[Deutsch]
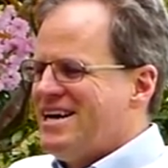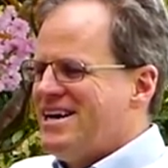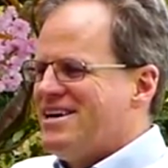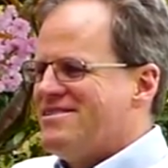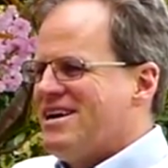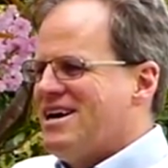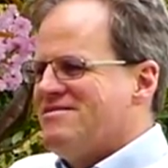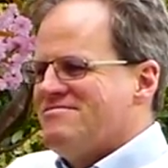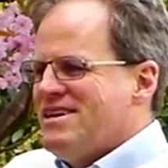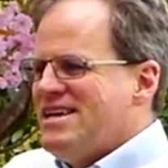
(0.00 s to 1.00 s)
äh,
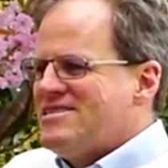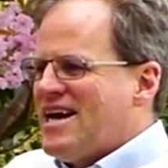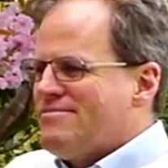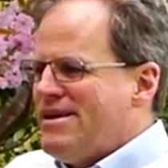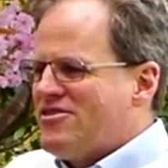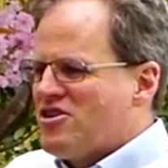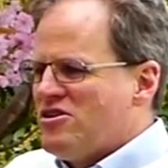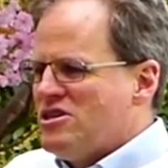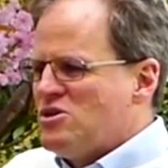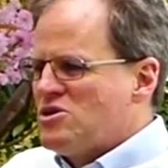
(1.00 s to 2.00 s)
Inside Metro
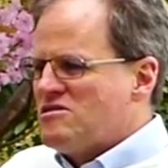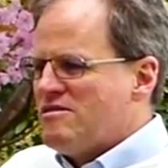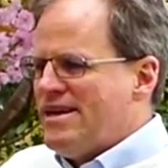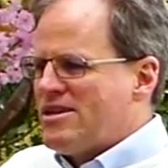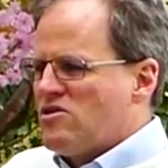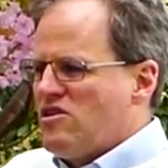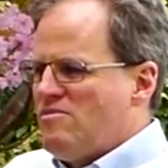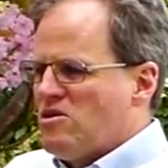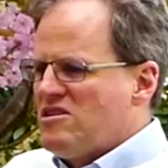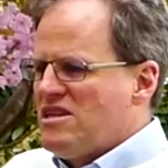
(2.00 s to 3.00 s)
News, Metro zieht
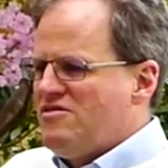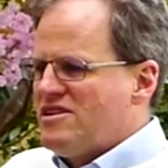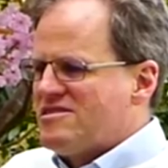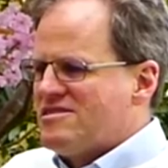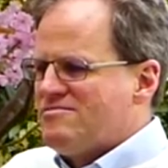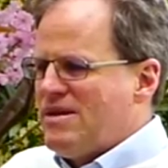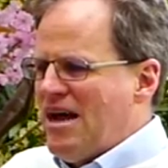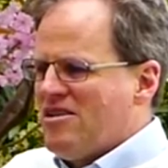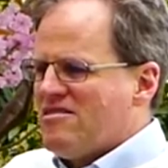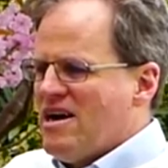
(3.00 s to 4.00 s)
positives
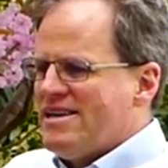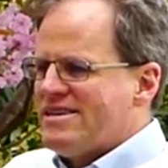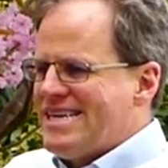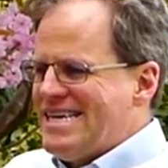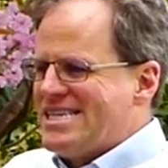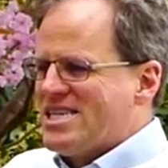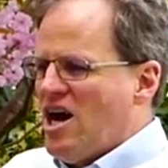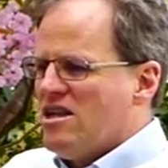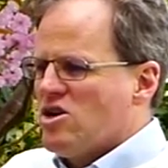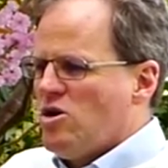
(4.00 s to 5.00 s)
Bilanz nach einer
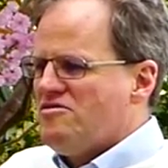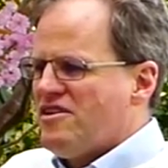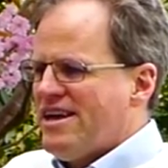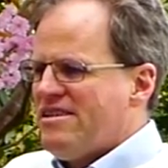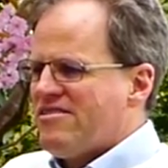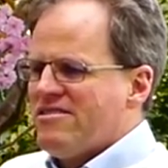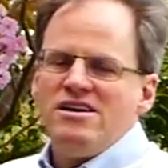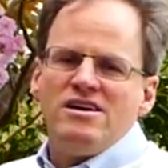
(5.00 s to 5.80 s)
Digitalkonferenz.